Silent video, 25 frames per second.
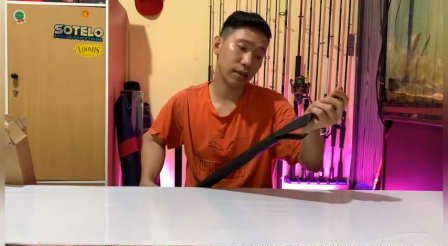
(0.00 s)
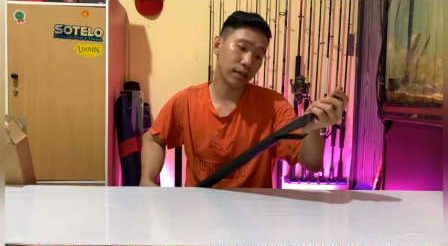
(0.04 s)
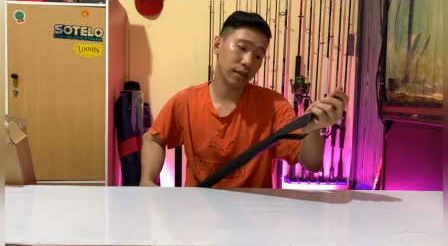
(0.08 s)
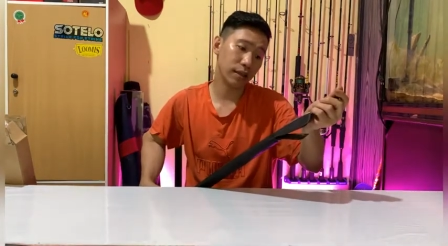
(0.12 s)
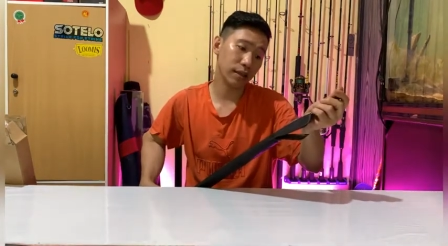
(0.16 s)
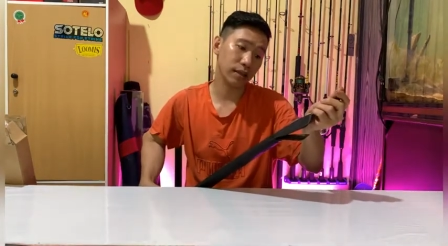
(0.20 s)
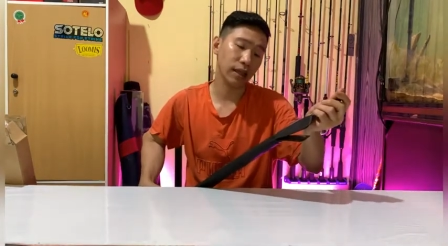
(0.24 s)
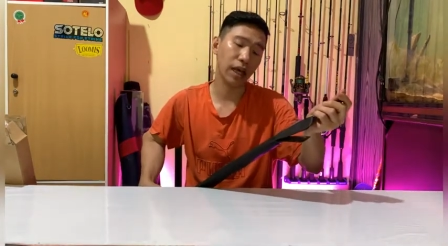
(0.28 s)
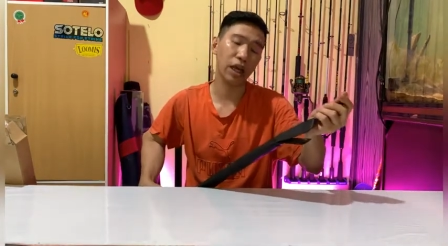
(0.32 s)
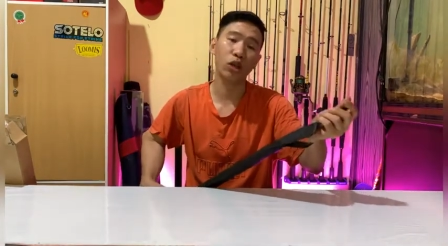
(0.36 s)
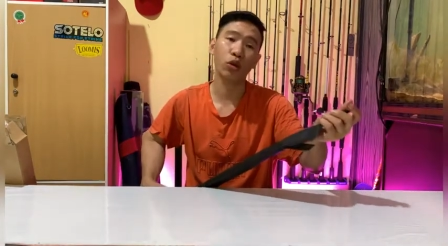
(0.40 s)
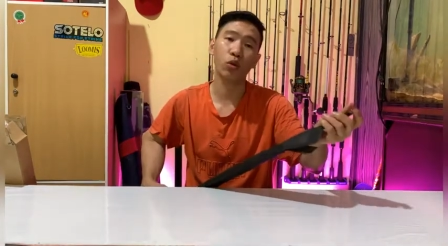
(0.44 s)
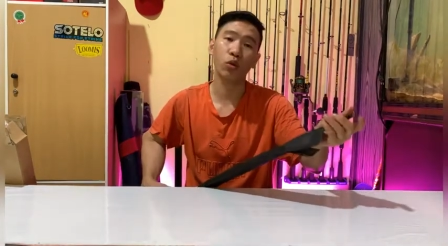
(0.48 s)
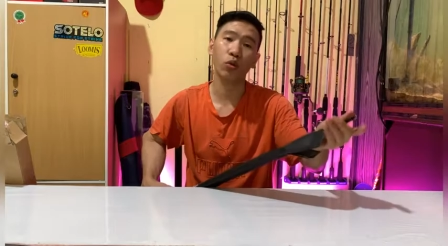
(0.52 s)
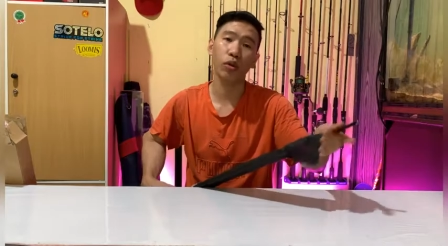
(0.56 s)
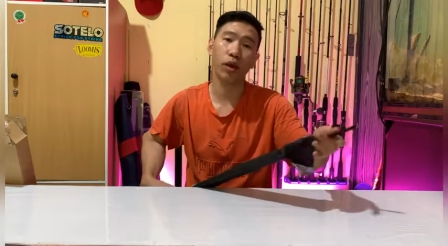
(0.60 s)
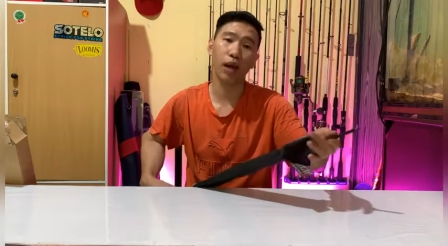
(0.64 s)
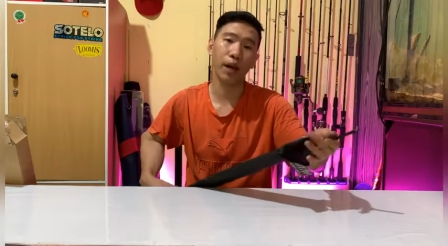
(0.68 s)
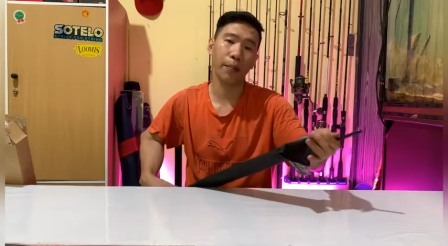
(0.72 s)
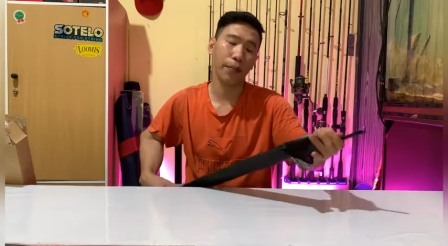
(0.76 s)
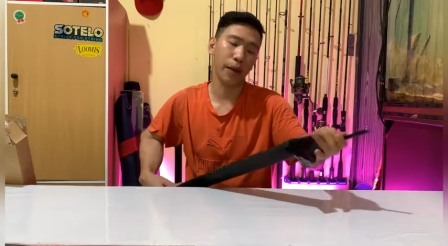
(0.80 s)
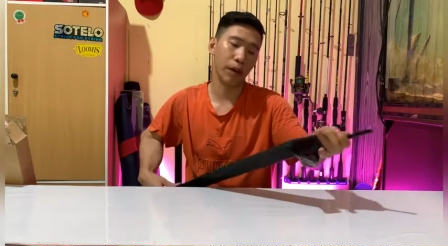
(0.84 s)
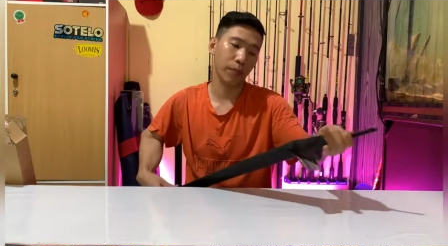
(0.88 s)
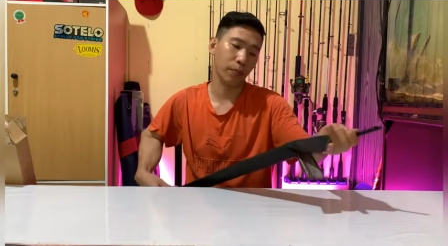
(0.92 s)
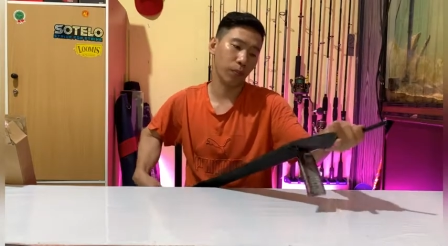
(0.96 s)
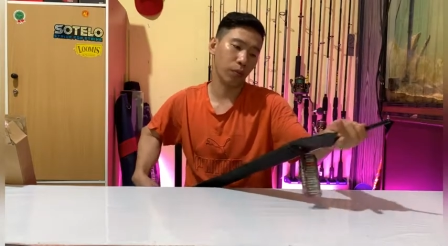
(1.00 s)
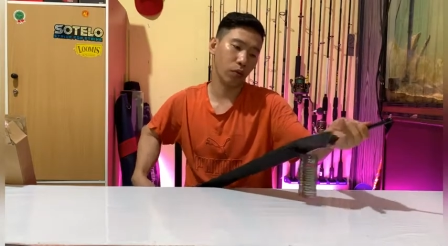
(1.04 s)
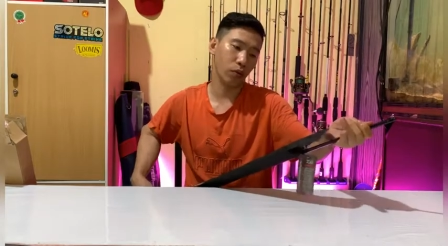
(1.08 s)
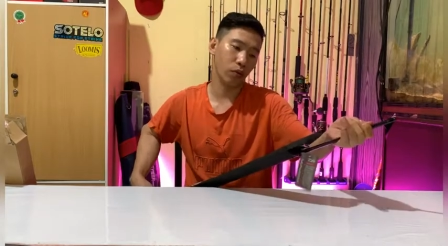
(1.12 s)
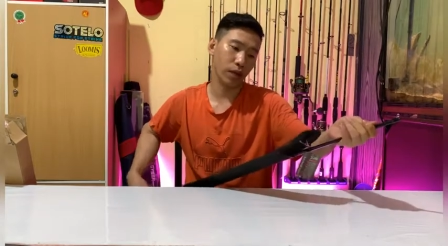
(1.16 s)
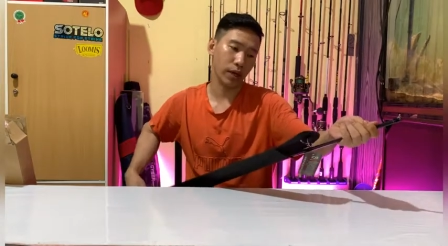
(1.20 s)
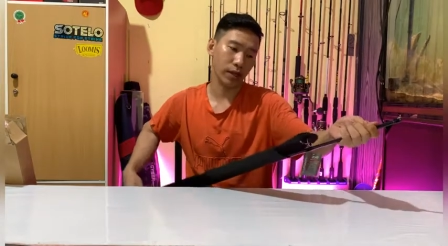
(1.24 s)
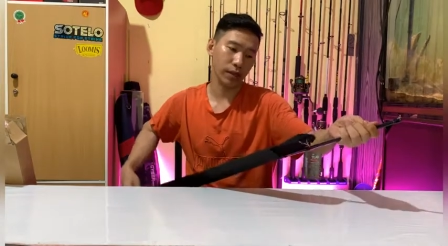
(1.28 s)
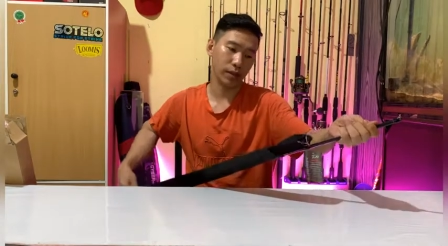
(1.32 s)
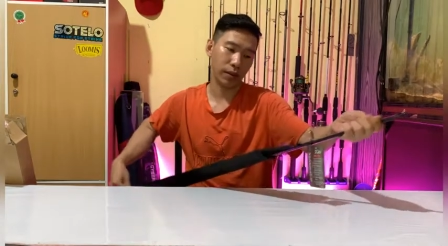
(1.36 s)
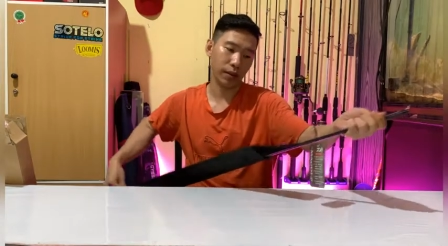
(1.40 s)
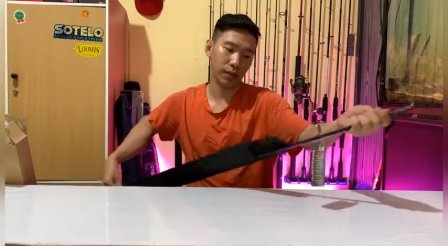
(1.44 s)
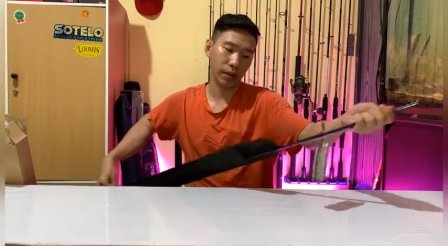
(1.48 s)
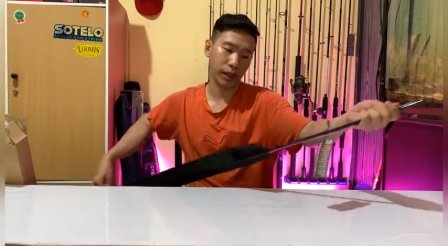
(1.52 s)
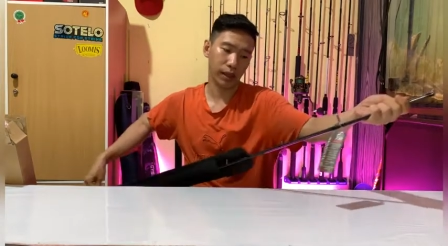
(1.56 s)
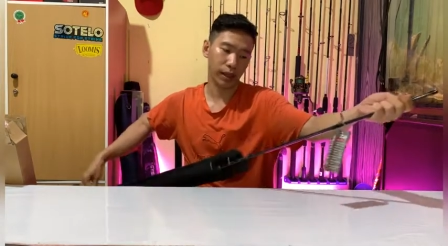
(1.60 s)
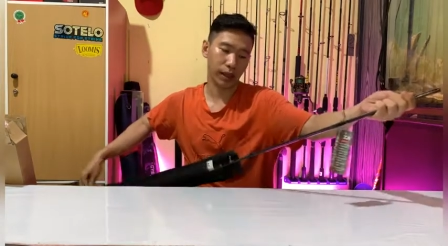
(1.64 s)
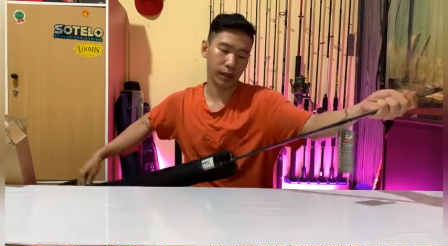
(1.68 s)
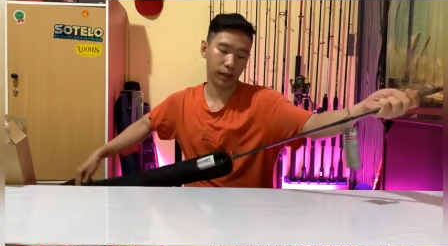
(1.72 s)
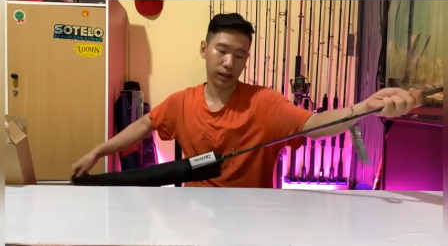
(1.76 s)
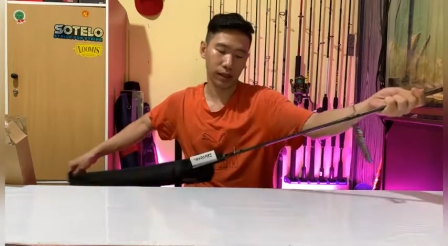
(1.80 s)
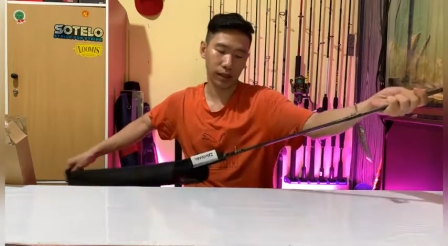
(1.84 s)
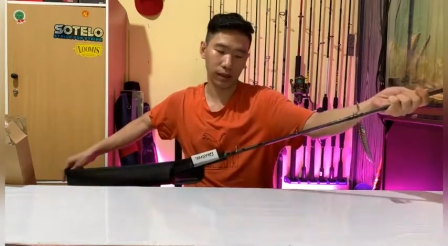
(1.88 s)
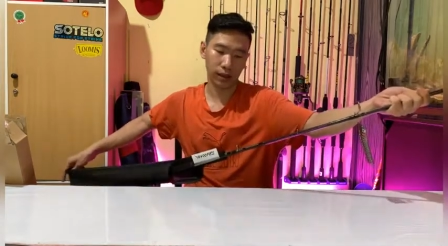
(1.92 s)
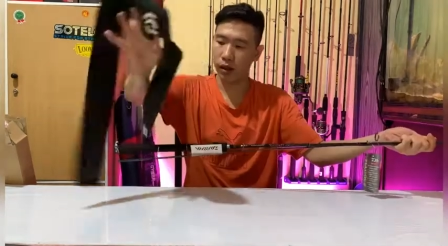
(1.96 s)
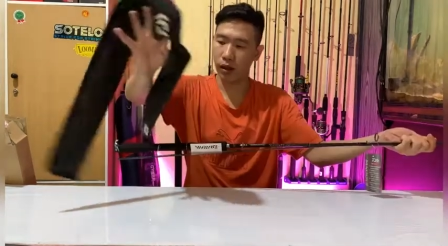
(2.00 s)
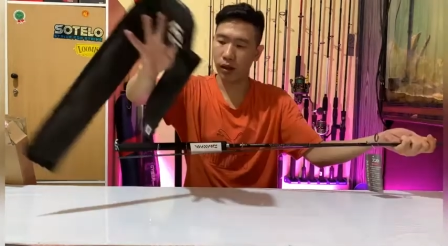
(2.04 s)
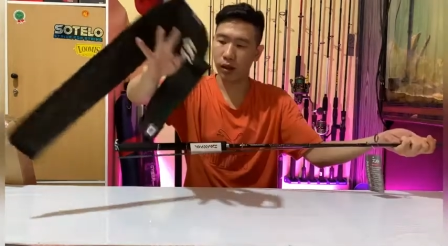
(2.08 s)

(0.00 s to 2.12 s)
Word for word: 180 ya sahabat angler.